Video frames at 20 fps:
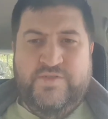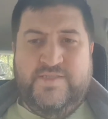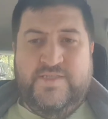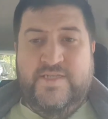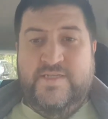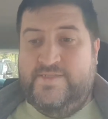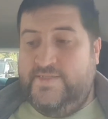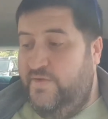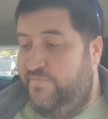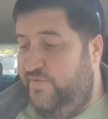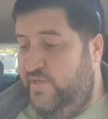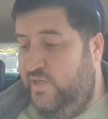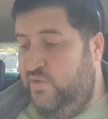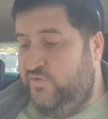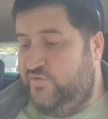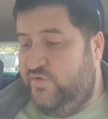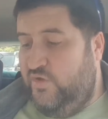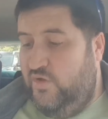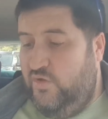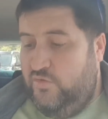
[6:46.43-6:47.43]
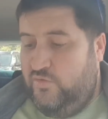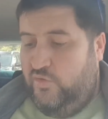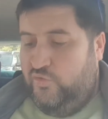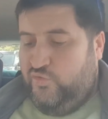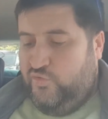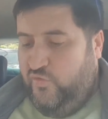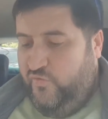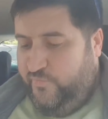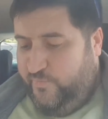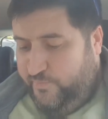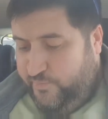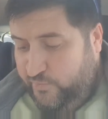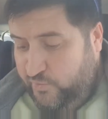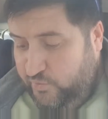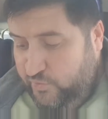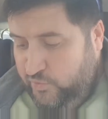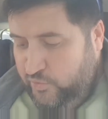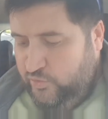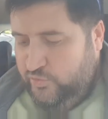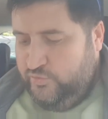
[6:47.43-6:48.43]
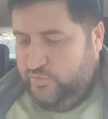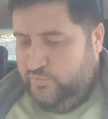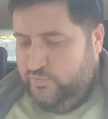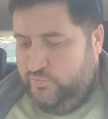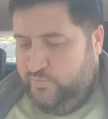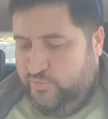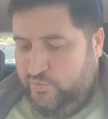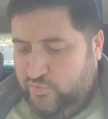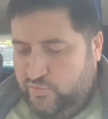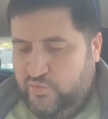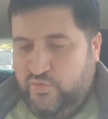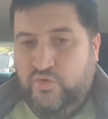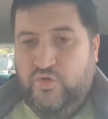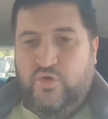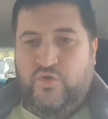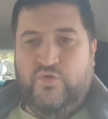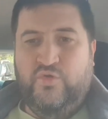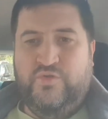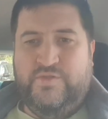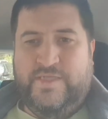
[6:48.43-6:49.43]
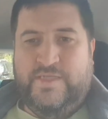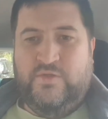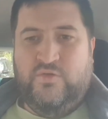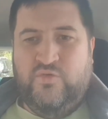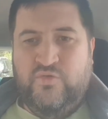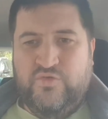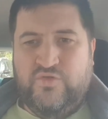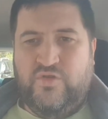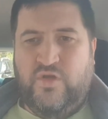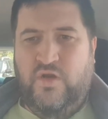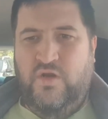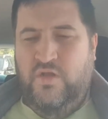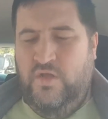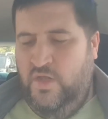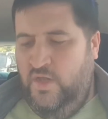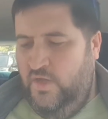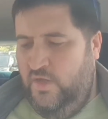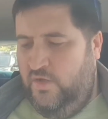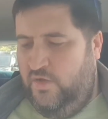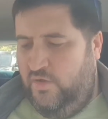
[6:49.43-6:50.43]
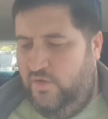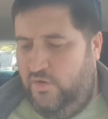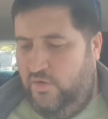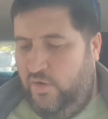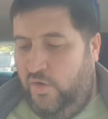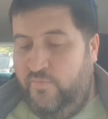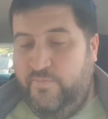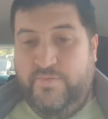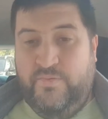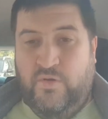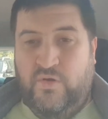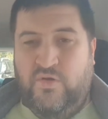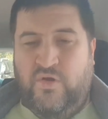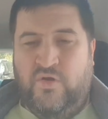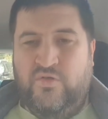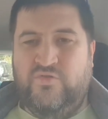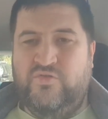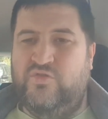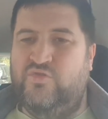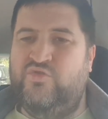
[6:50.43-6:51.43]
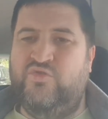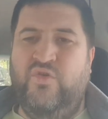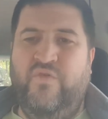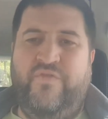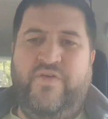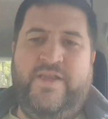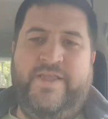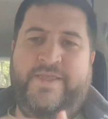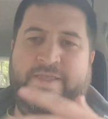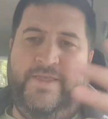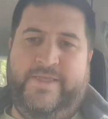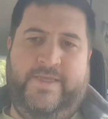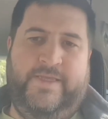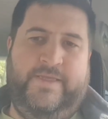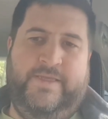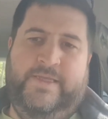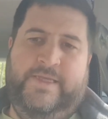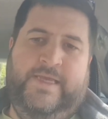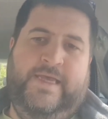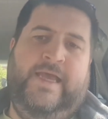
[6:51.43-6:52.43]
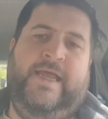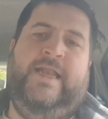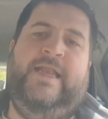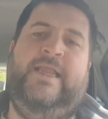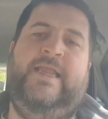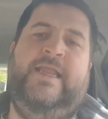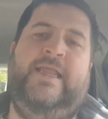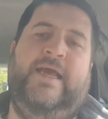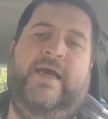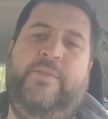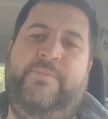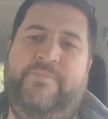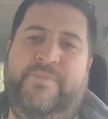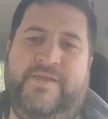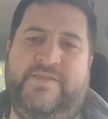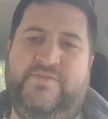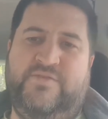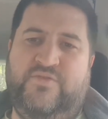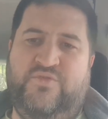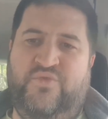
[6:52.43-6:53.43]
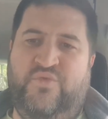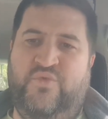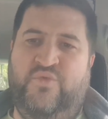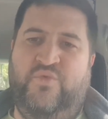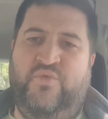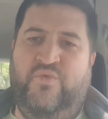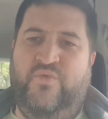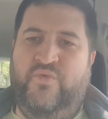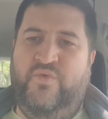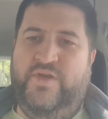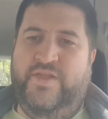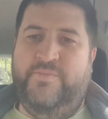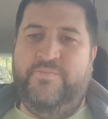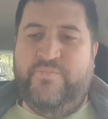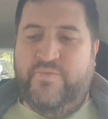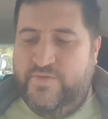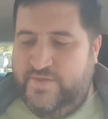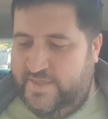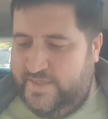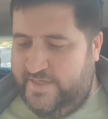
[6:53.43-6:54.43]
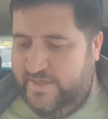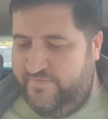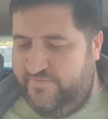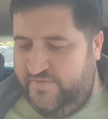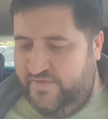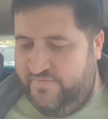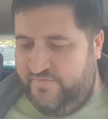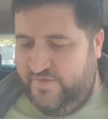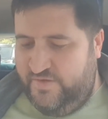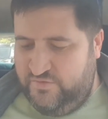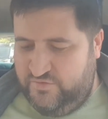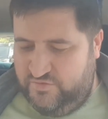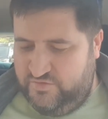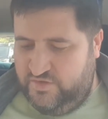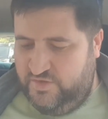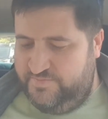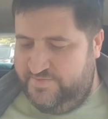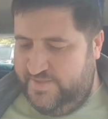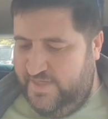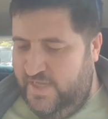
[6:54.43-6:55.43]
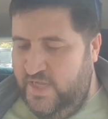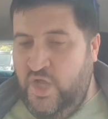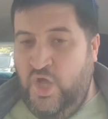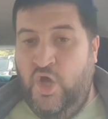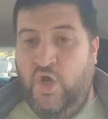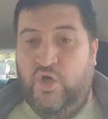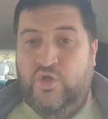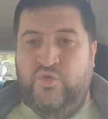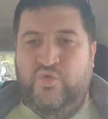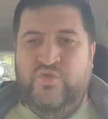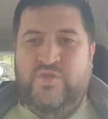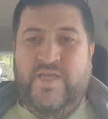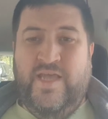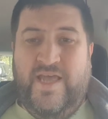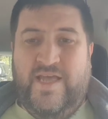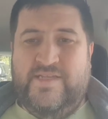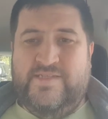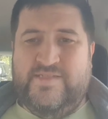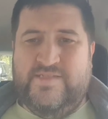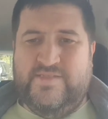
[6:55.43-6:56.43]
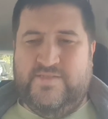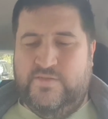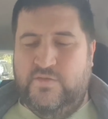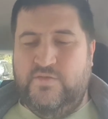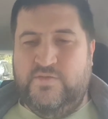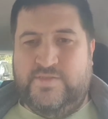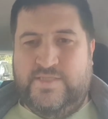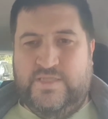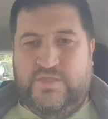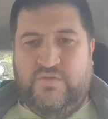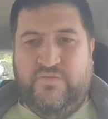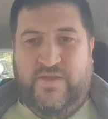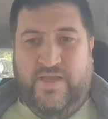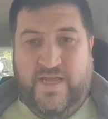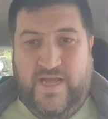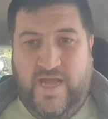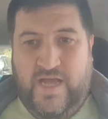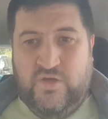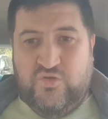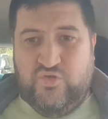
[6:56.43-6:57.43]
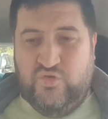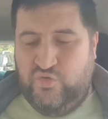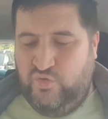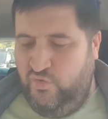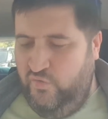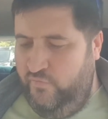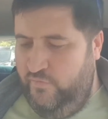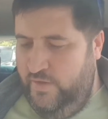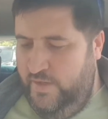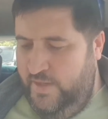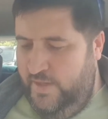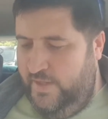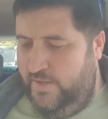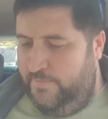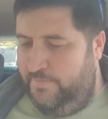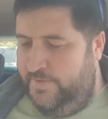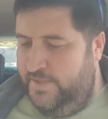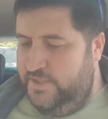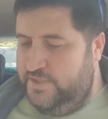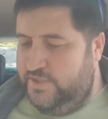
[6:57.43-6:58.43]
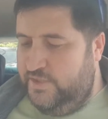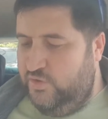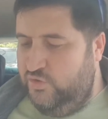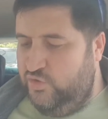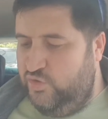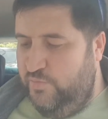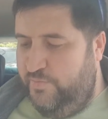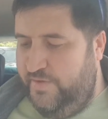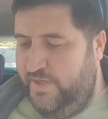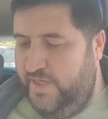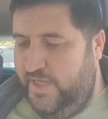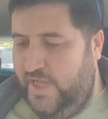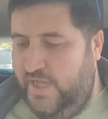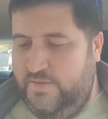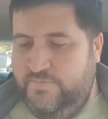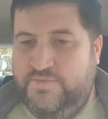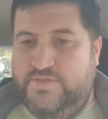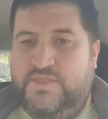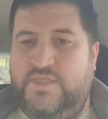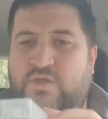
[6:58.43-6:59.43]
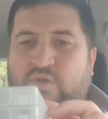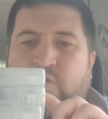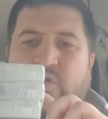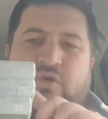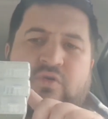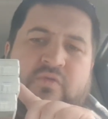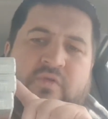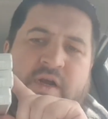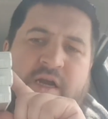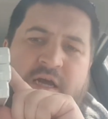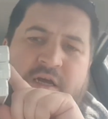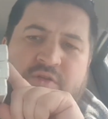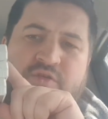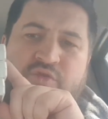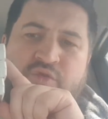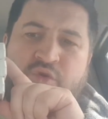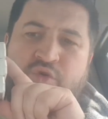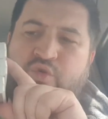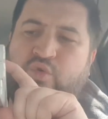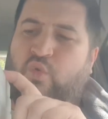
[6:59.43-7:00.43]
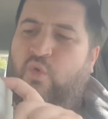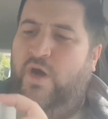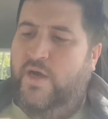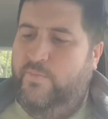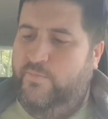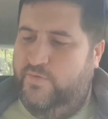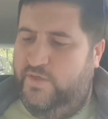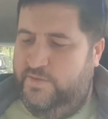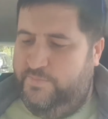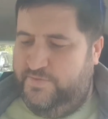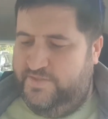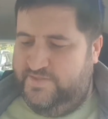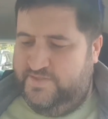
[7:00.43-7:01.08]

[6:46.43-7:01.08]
aussi, ça fait longtemps qu'on trouve plus beaucoup de cette console euh, en brocante, sauf les les de Passion, les peut-être les FIFA, choses comme ça. Du DS, ça se fait rare, je trouve. Mais j'ai récupéré un petit lot, voilà, de 3 pour être